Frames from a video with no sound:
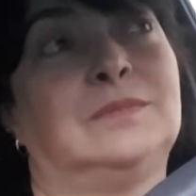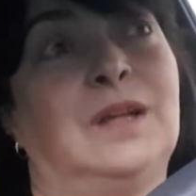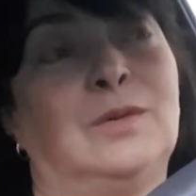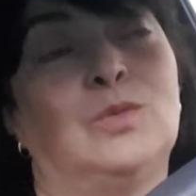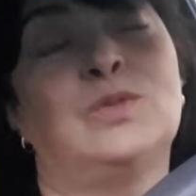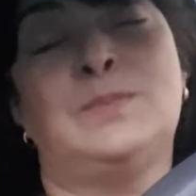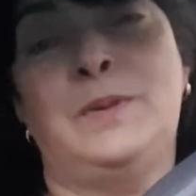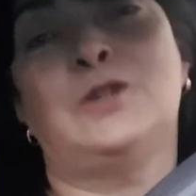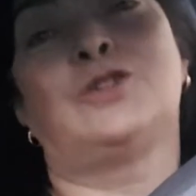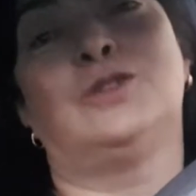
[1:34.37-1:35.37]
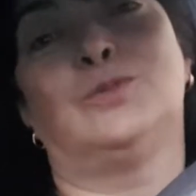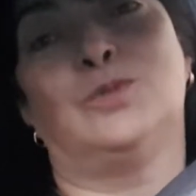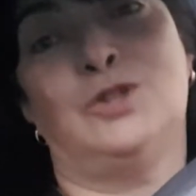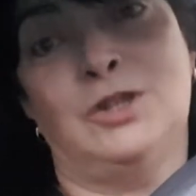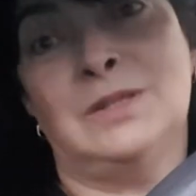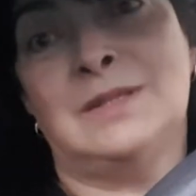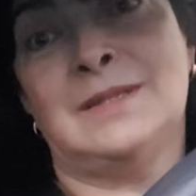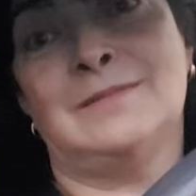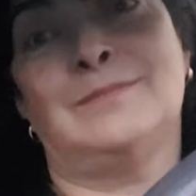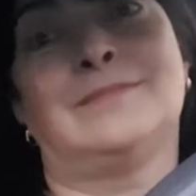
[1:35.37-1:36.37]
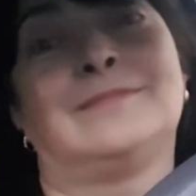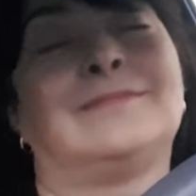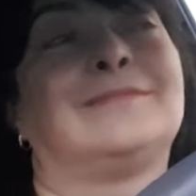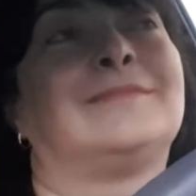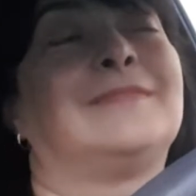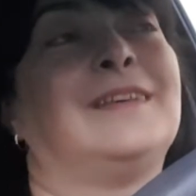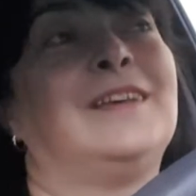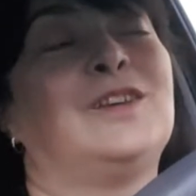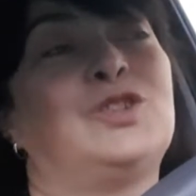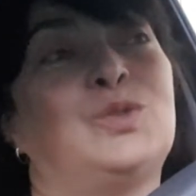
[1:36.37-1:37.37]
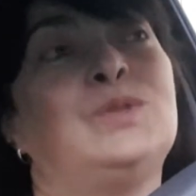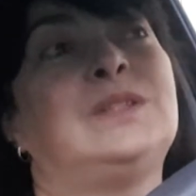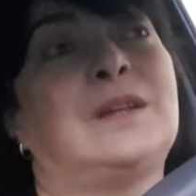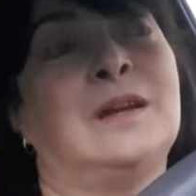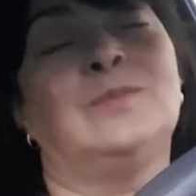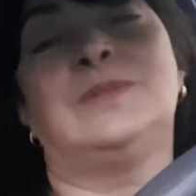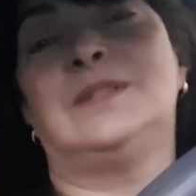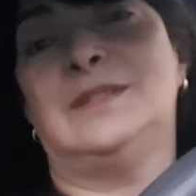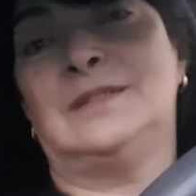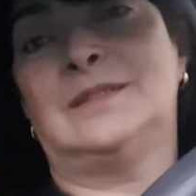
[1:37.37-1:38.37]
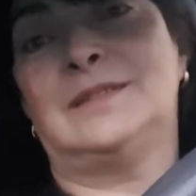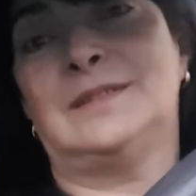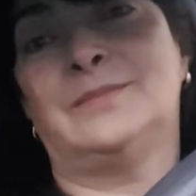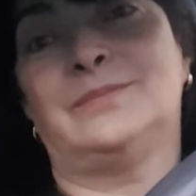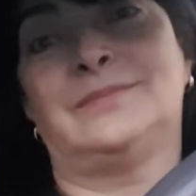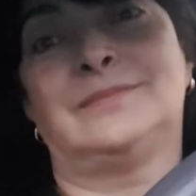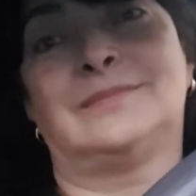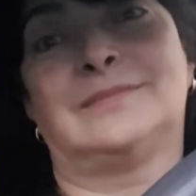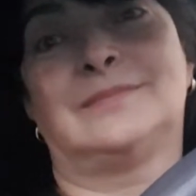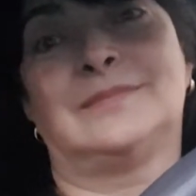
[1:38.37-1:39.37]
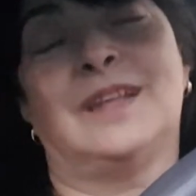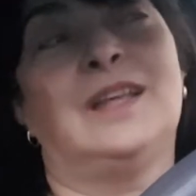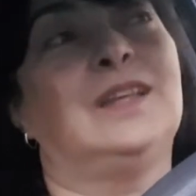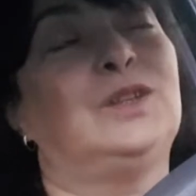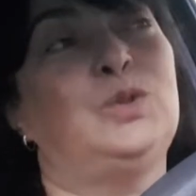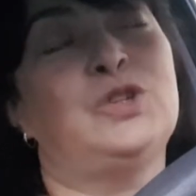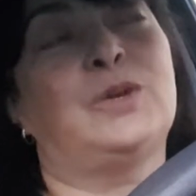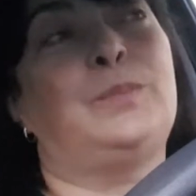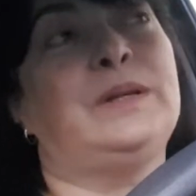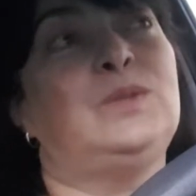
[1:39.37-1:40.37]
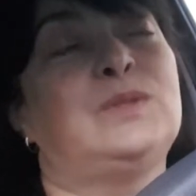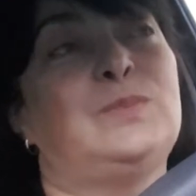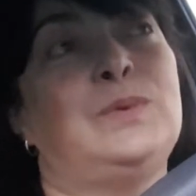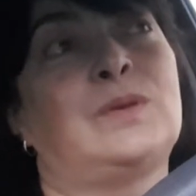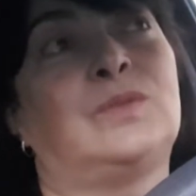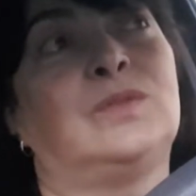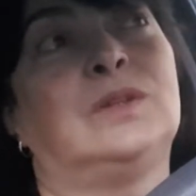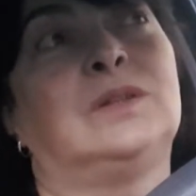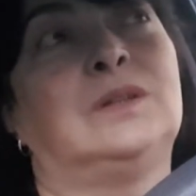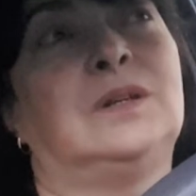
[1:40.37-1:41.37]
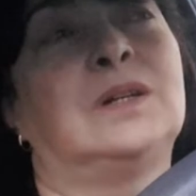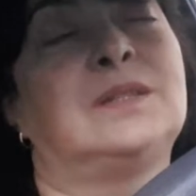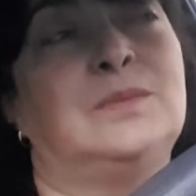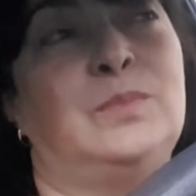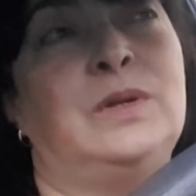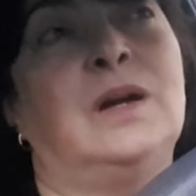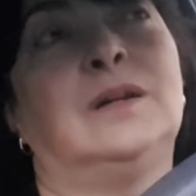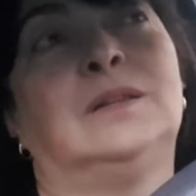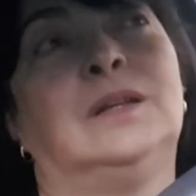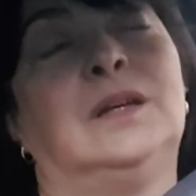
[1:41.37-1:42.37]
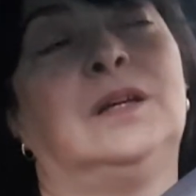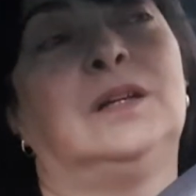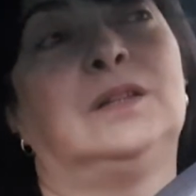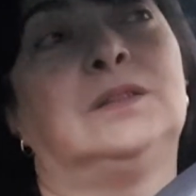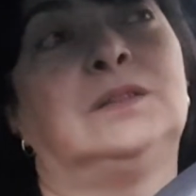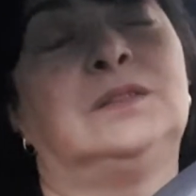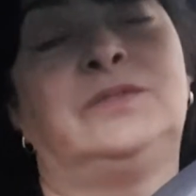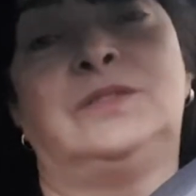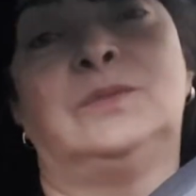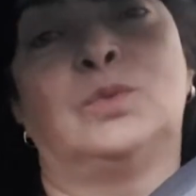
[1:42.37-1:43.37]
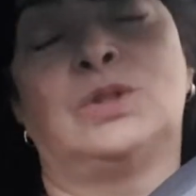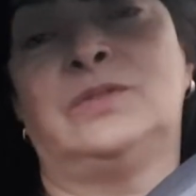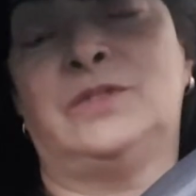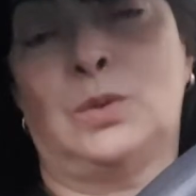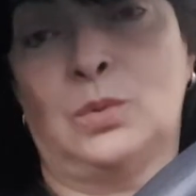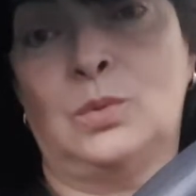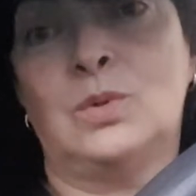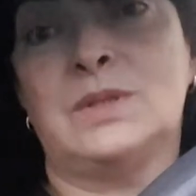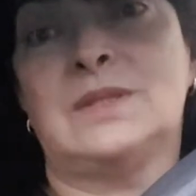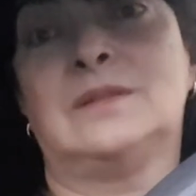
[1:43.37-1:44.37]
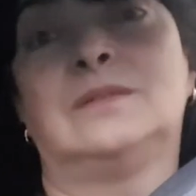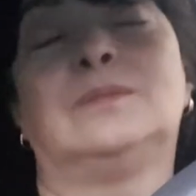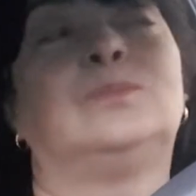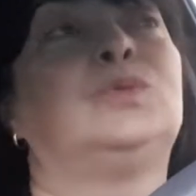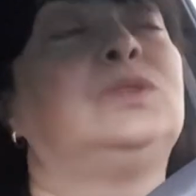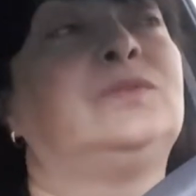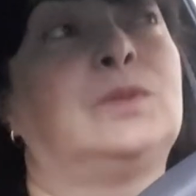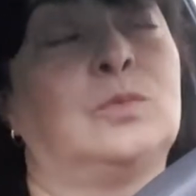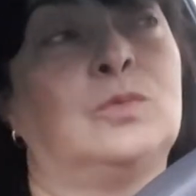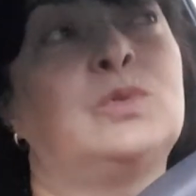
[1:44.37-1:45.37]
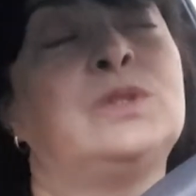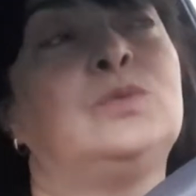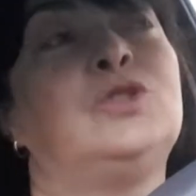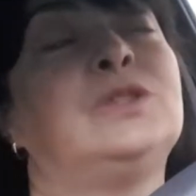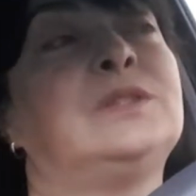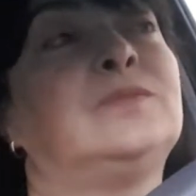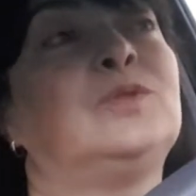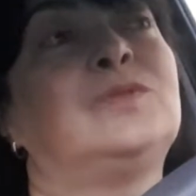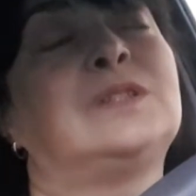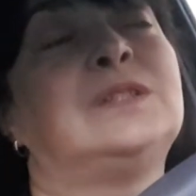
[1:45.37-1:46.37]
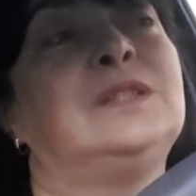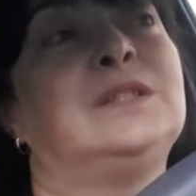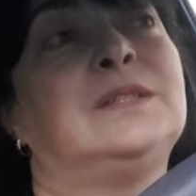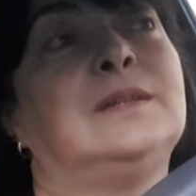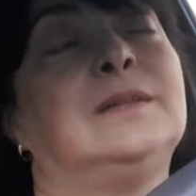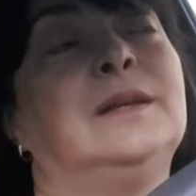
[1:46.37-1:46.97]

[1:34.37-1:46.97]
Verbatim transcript: так успешно учиться, что и стараемся делать. Дочка пойдет с 1 октября э, на, уже на второй курс, будет на втором курсе учиться в университете.